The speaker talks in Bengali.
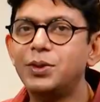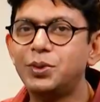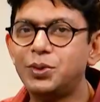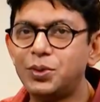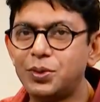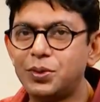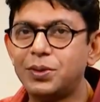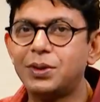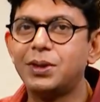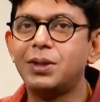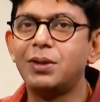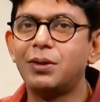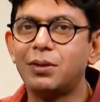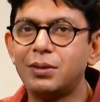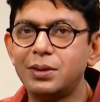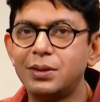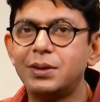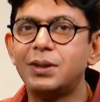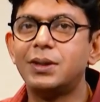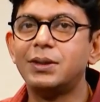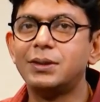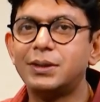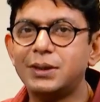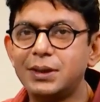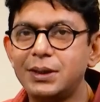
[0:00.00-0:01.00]
চোরকি
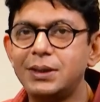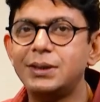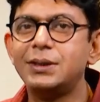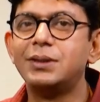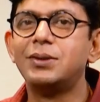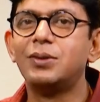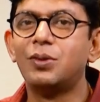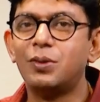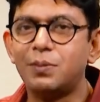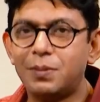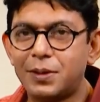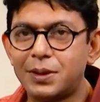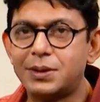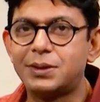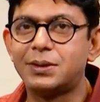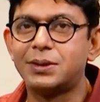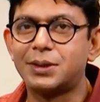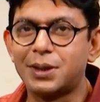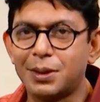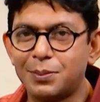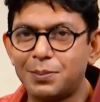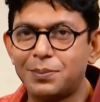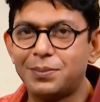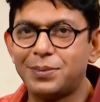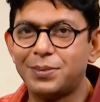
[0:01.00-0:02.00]
অরিজিনাল সিরিজ ওভার
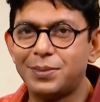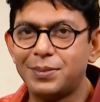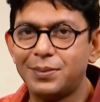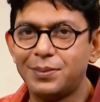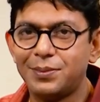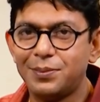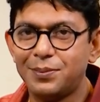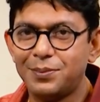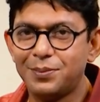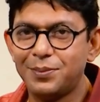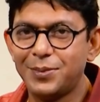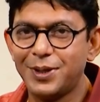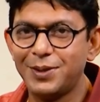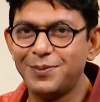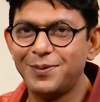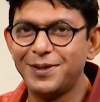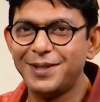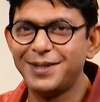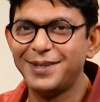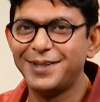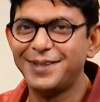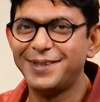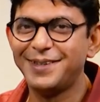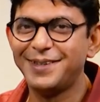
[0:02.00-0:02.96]
ট্রাম্প বাই বাই